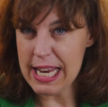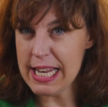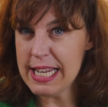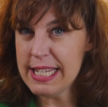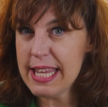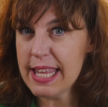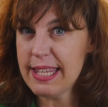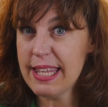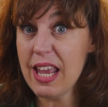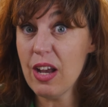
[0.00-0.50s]

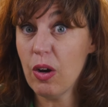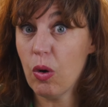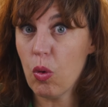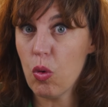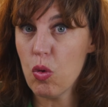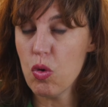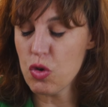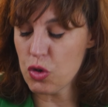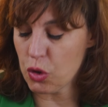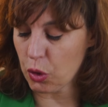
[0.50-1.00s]
Ils étaient
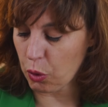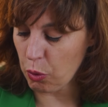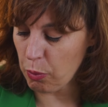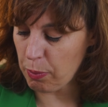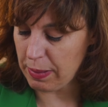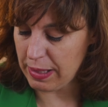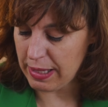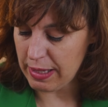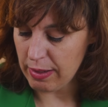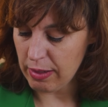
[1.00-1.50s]
rouges
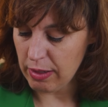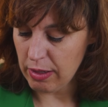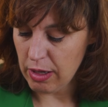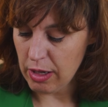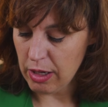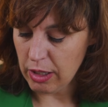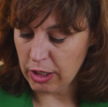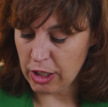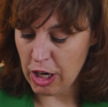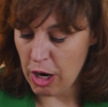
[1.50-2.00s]
rubis,
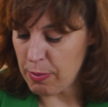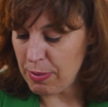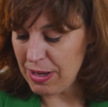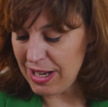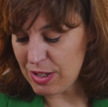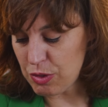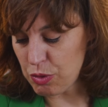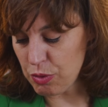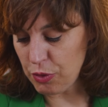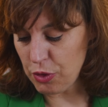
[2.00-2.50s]
comme
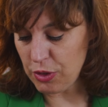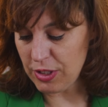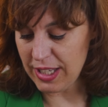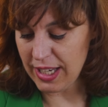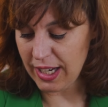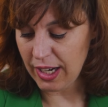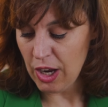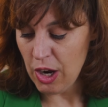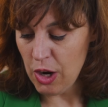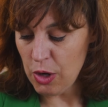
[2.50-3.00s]
les
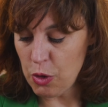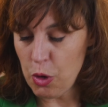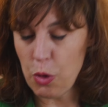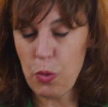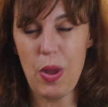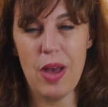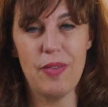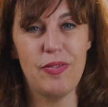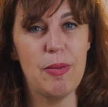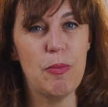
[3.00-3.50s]
souvenirs le
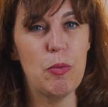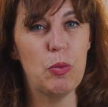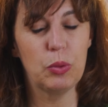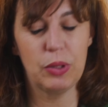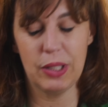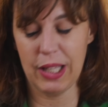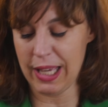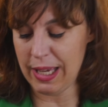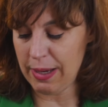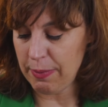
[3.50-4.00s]
lui avaient
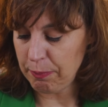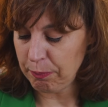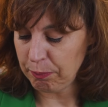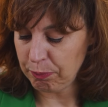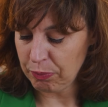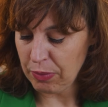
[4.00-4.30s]
montré,